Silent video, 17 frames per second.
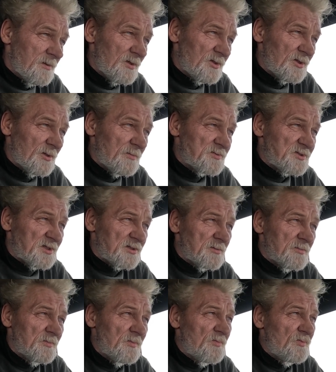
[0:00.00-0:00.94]
No dobrze,
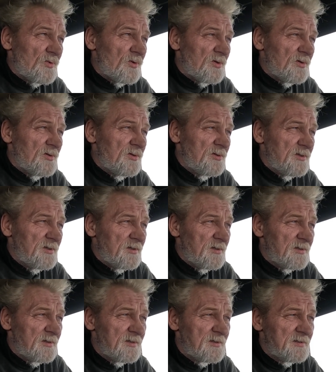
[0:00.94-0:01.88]
to by było
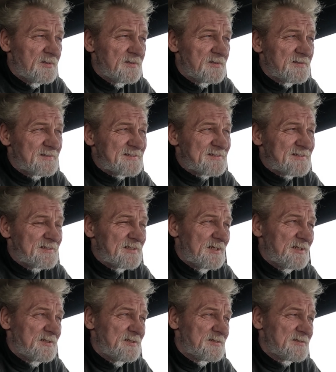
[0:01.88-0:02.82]
z
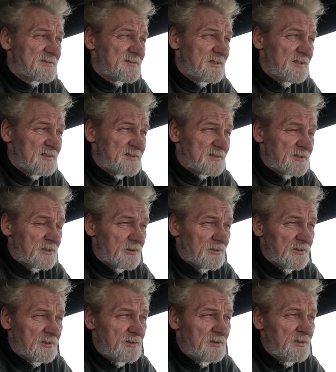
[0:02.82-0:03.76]
tej, z tej
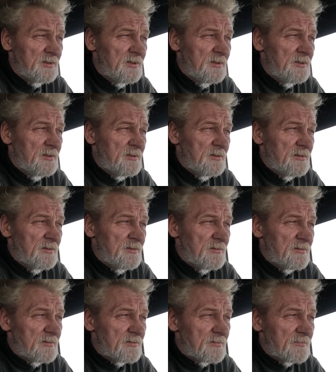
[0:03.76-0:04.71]
strony
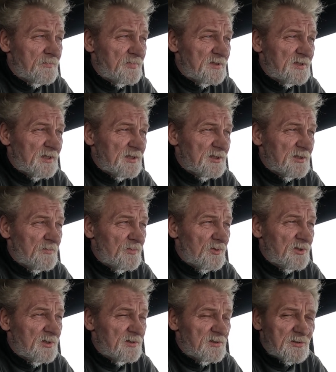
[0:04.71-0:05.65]
pytanie
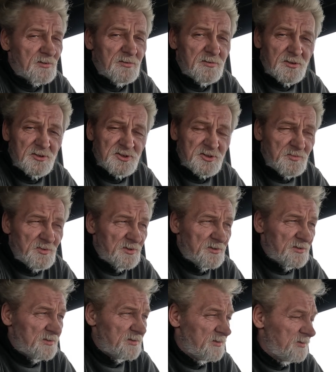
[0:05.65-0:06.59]
moje, tylko chodzi
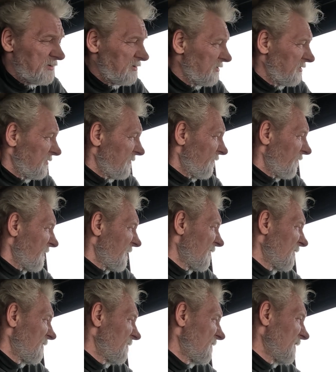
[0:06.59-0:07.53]
mi
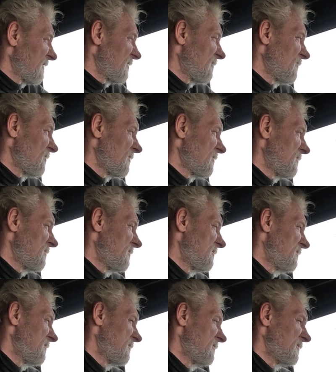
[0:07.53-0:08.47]
wiadomo
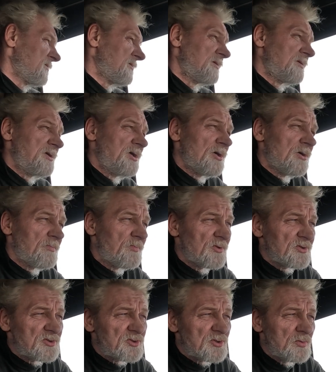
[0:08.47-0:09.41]
nie o
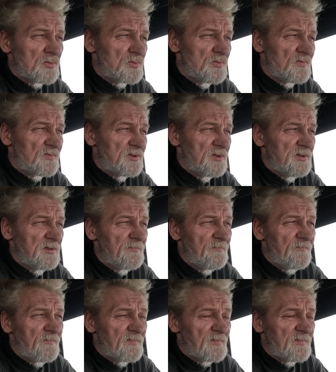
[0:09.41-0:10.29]
podczołgówki,